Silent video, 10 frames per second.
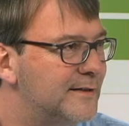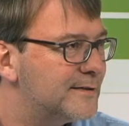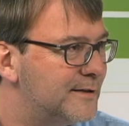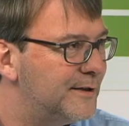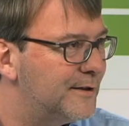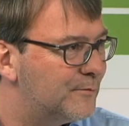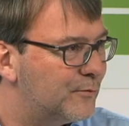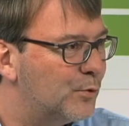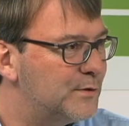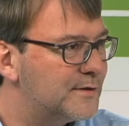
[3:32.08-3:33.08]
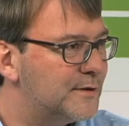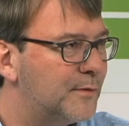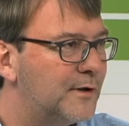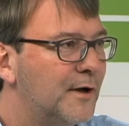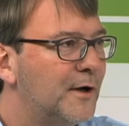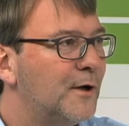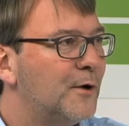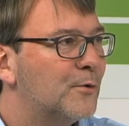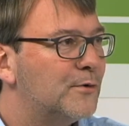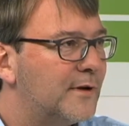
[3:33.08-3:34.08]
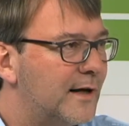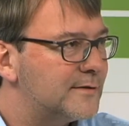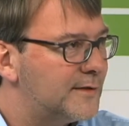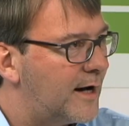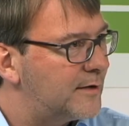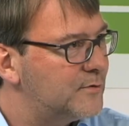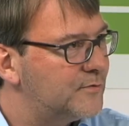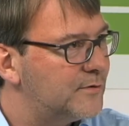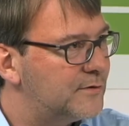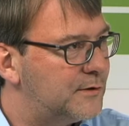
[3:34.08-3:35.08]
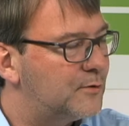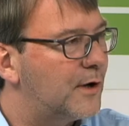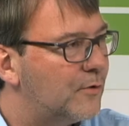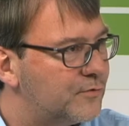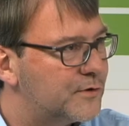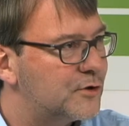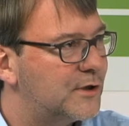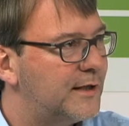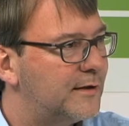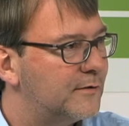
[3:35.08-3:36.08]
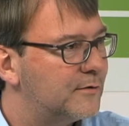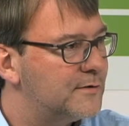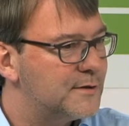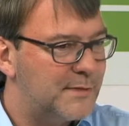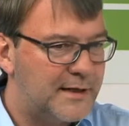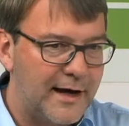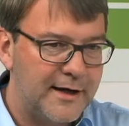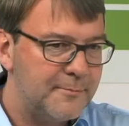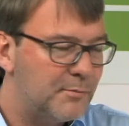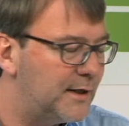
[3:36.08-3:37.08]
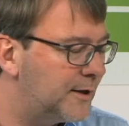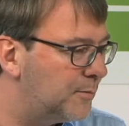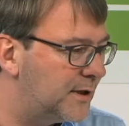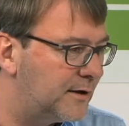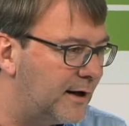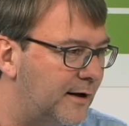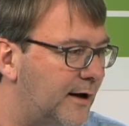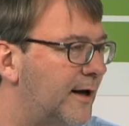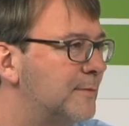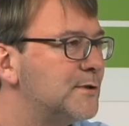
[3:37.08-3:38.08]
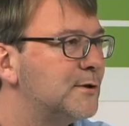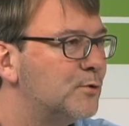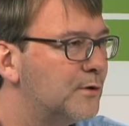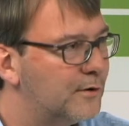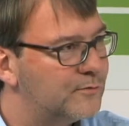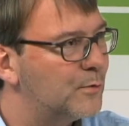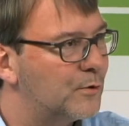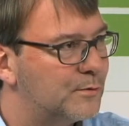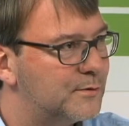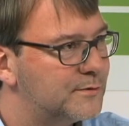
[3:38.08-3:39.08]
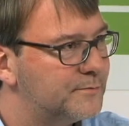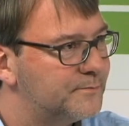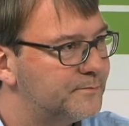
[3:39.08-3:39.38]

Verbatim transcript: ist in Ihrem Wohnzimmer. Und das nachzuvollziehen und auch verstehen, können Sie mit einem Blick binnen einer halben Sekunde auf dem Globus.